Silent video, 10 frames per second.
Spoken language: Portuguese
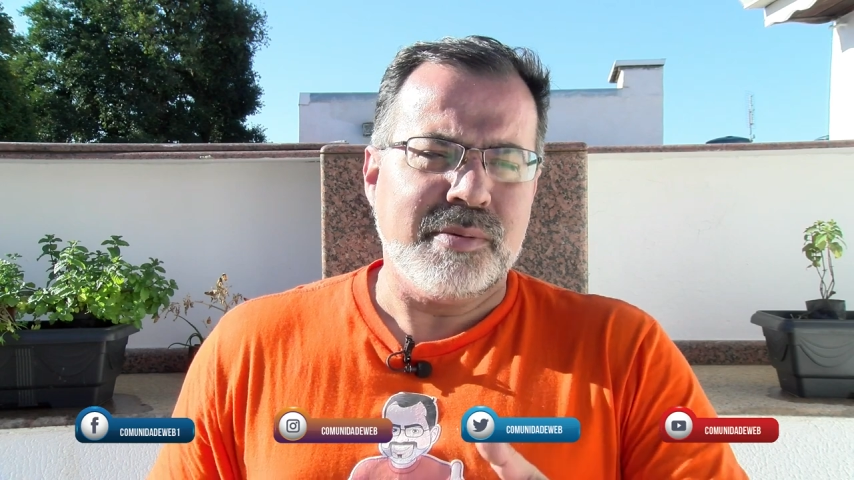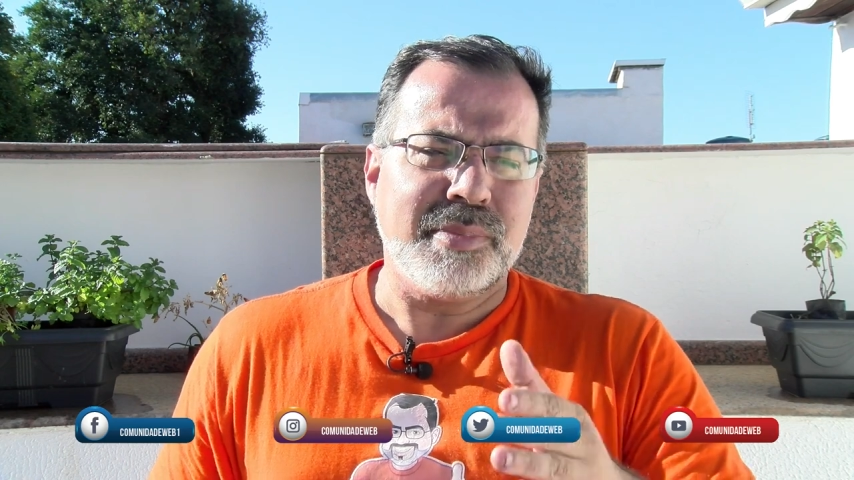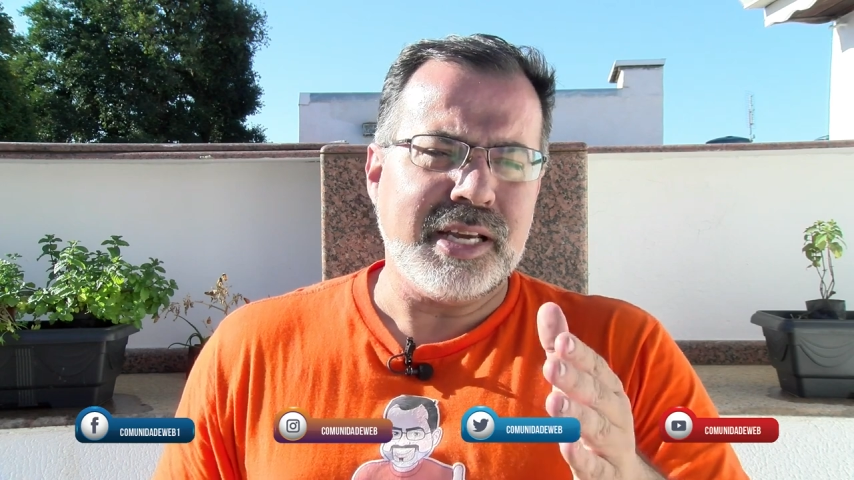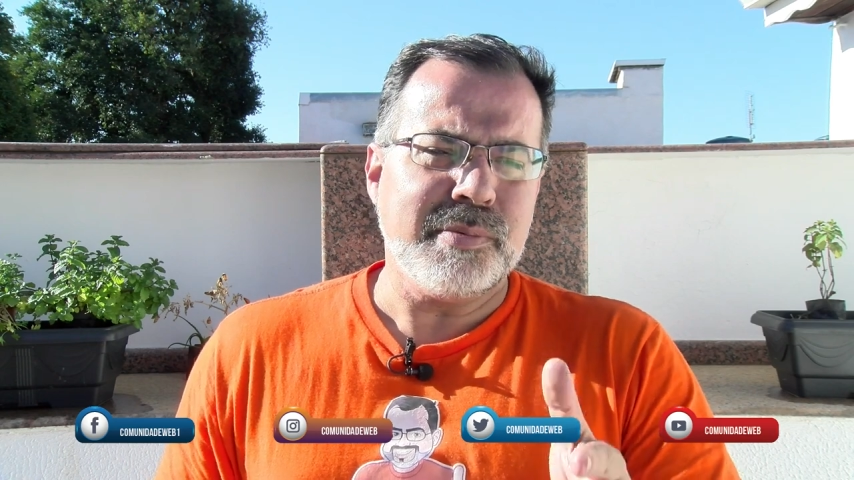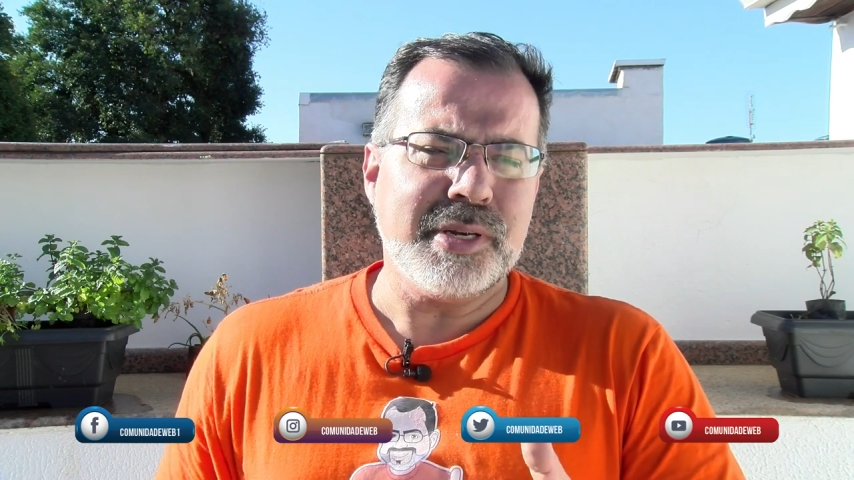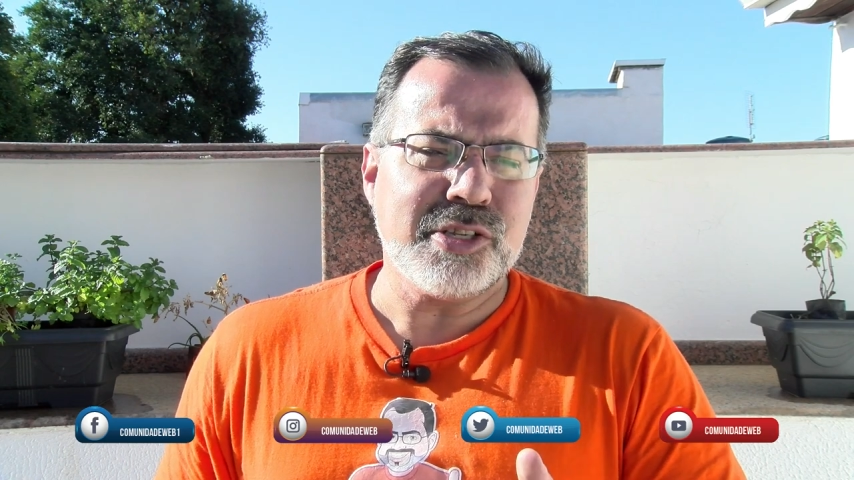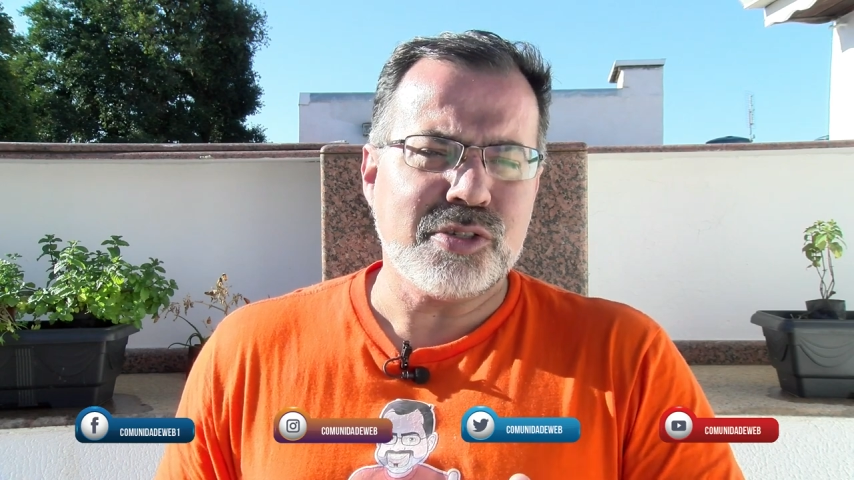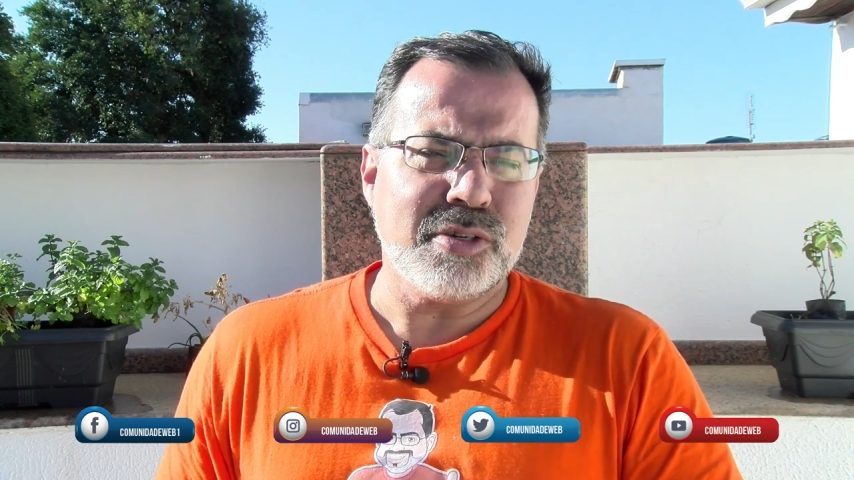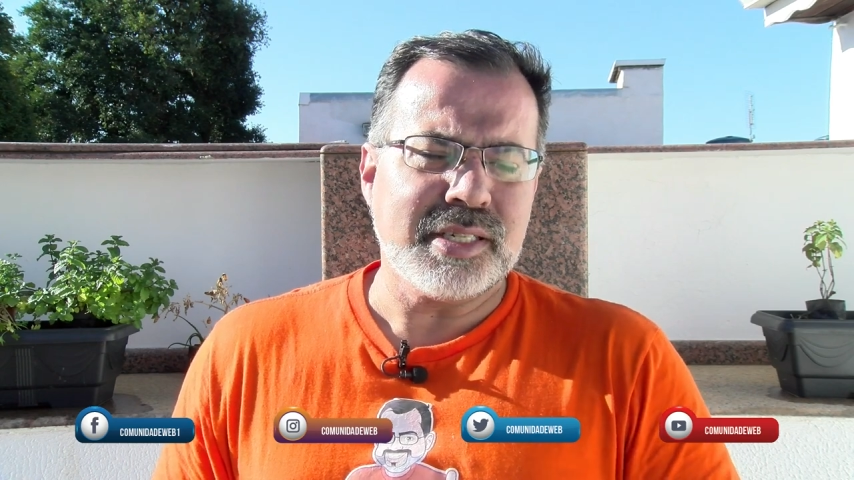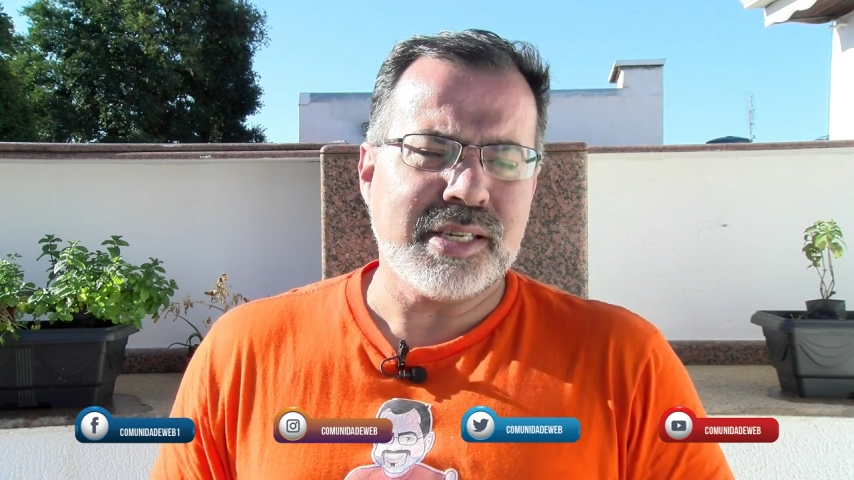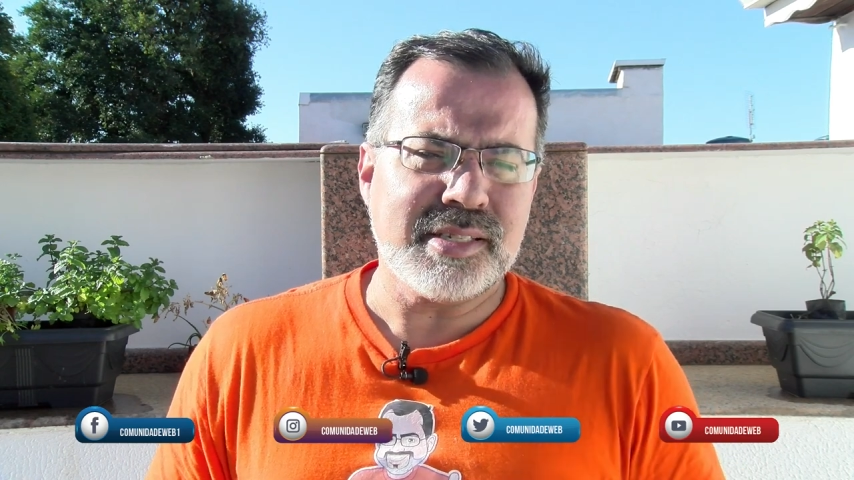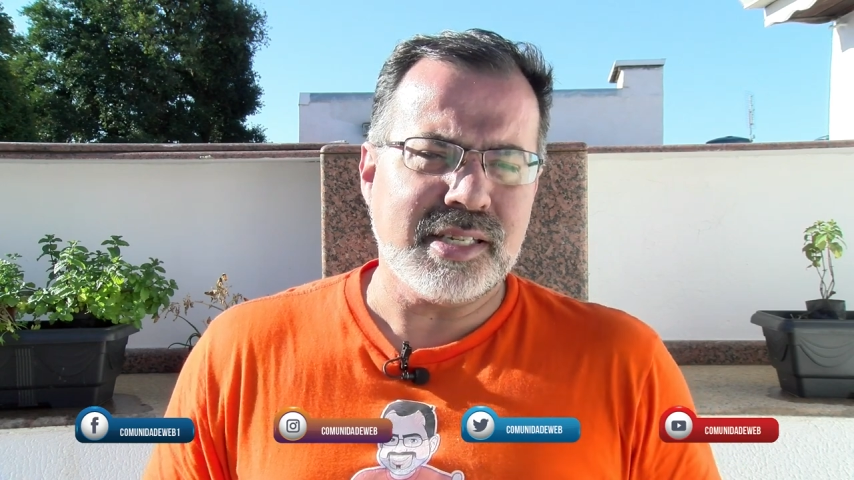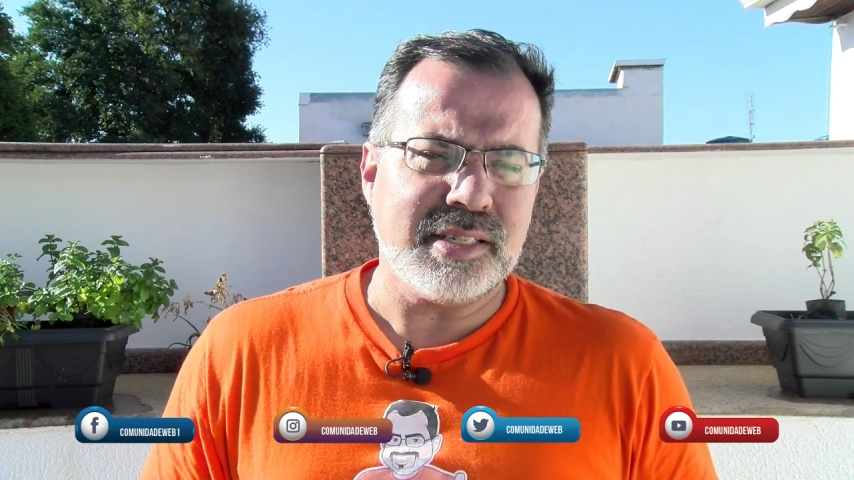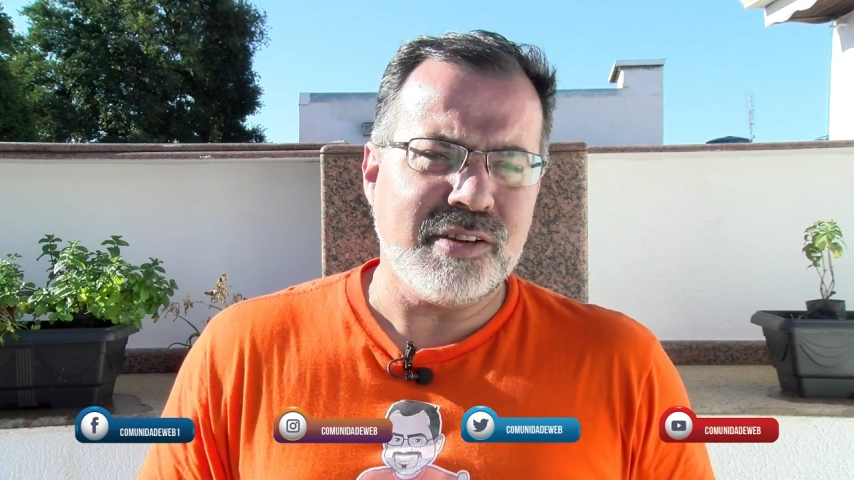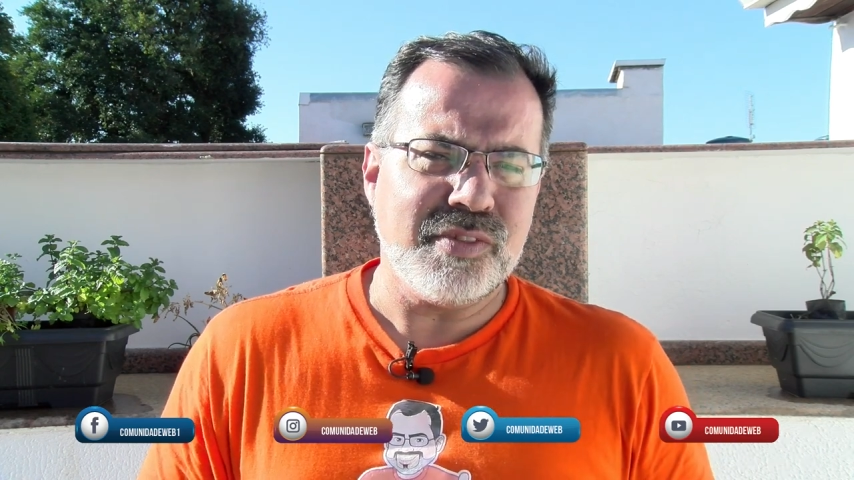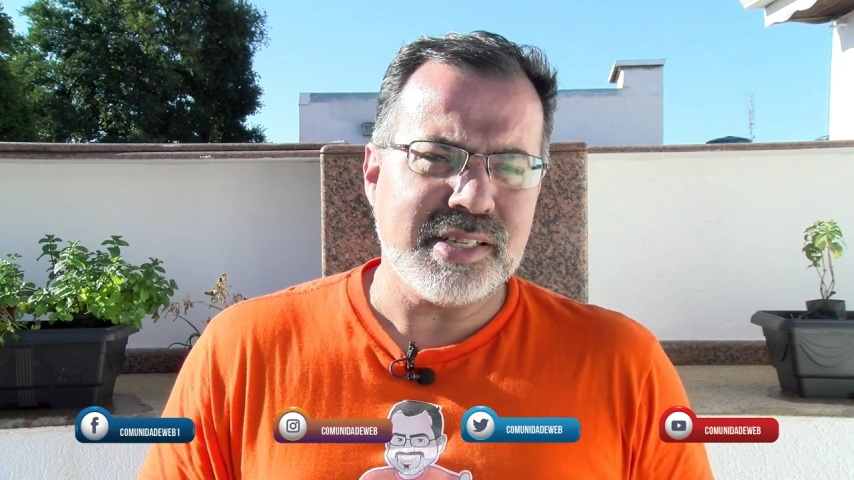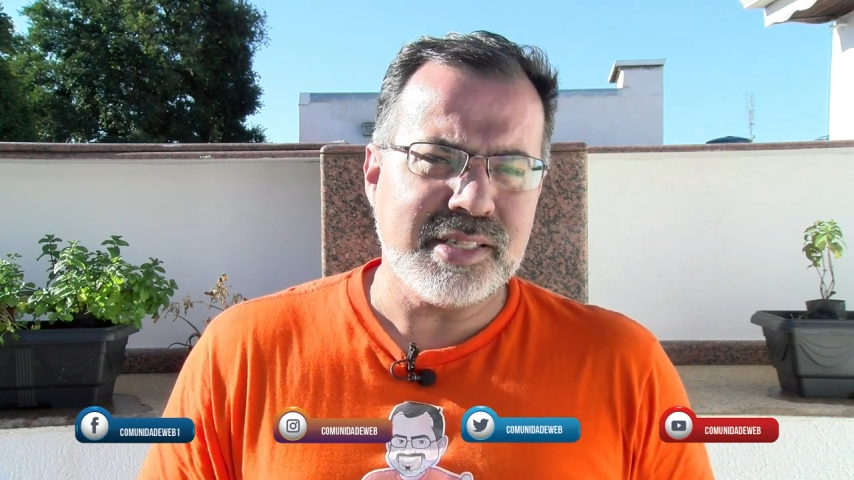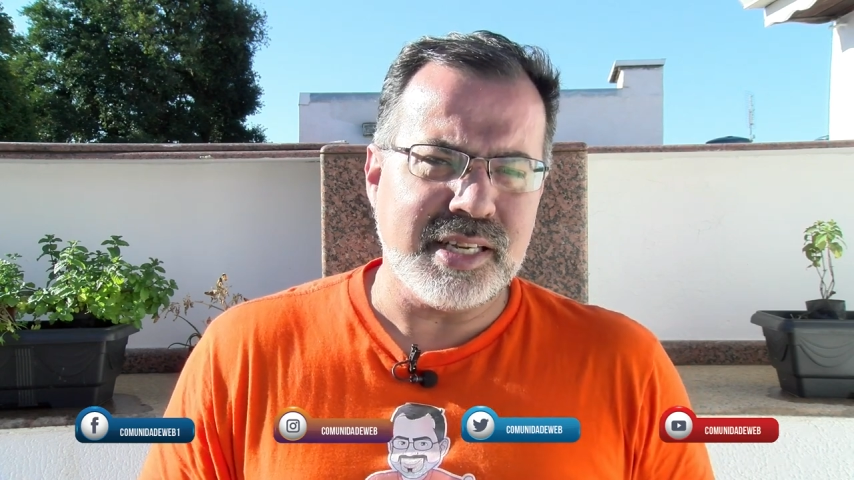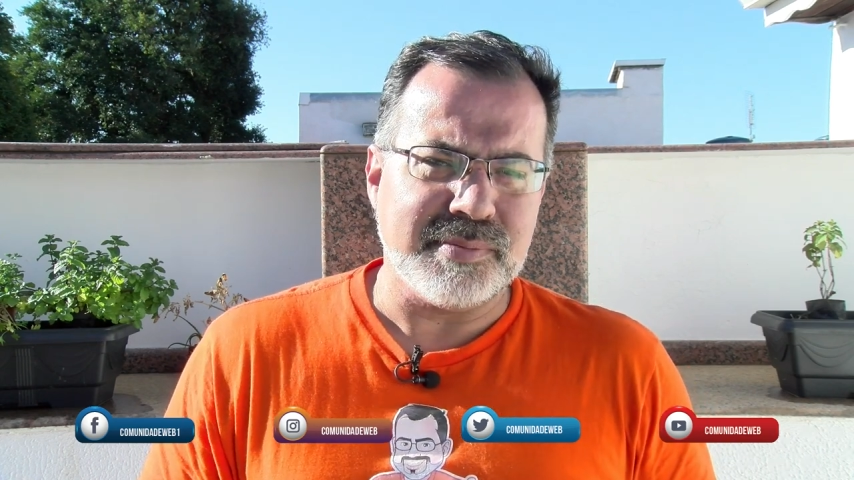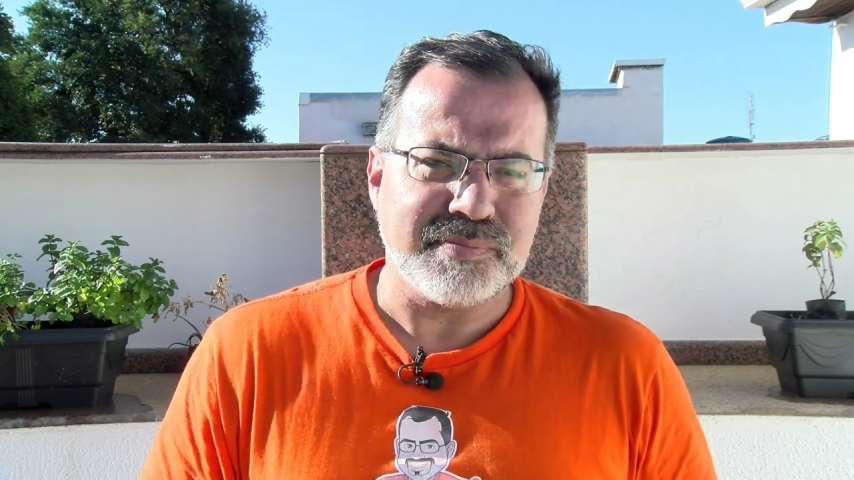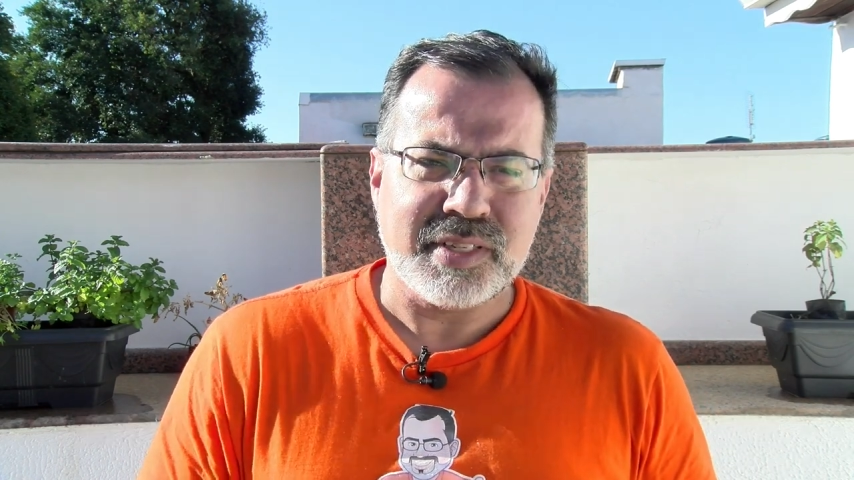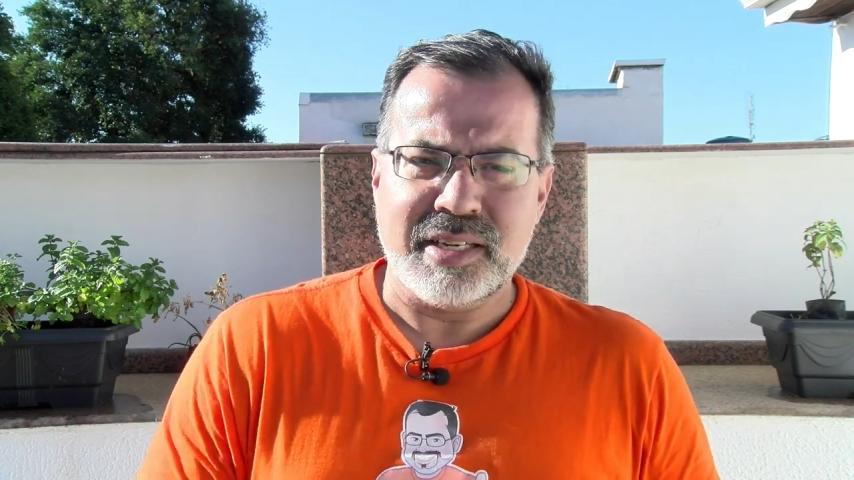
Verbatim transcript: Para a impressora, o que, que você tem que fazer?